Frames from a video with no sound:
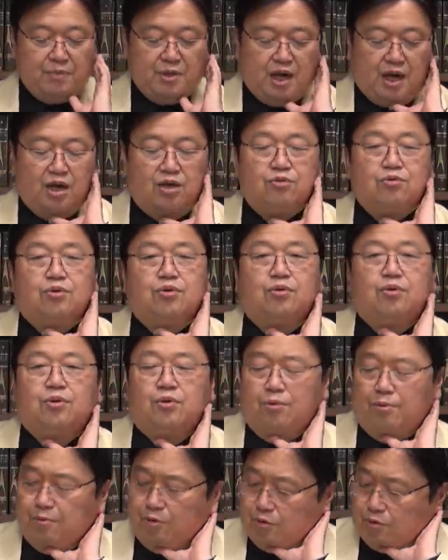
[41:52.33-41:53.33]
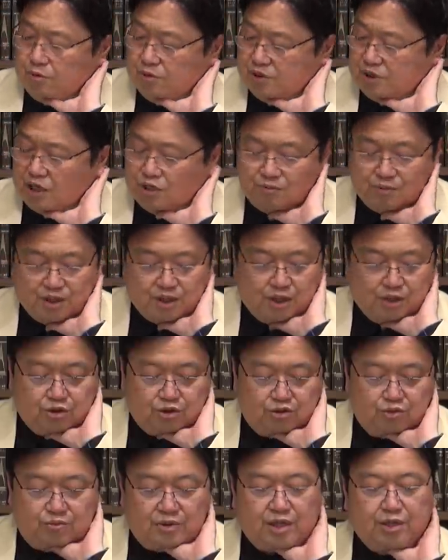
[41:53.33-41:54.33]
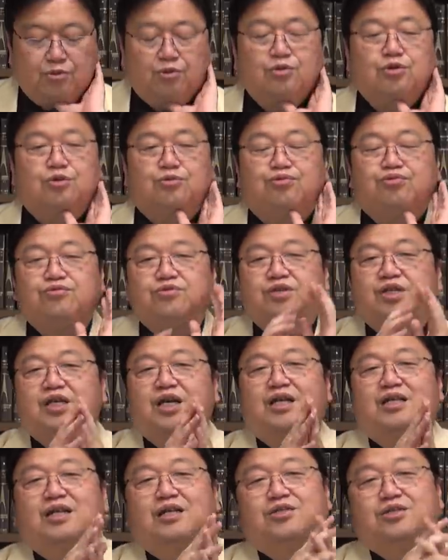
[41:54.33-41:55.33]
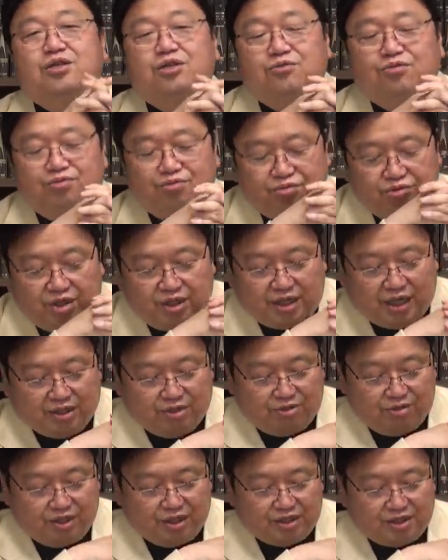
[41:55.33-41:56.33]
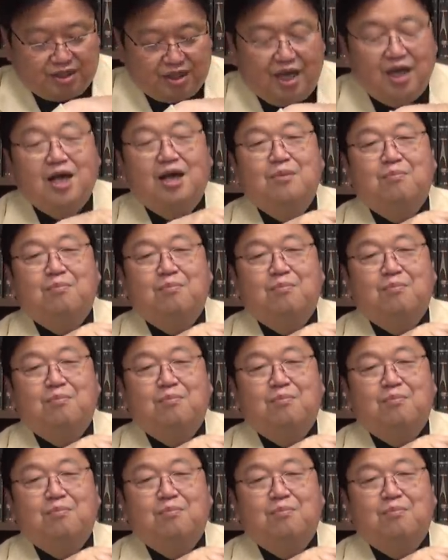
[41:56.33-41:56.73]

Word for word: あの、この佐久間定長の生まれ故郷、福井県なんですけど、福井県のですね、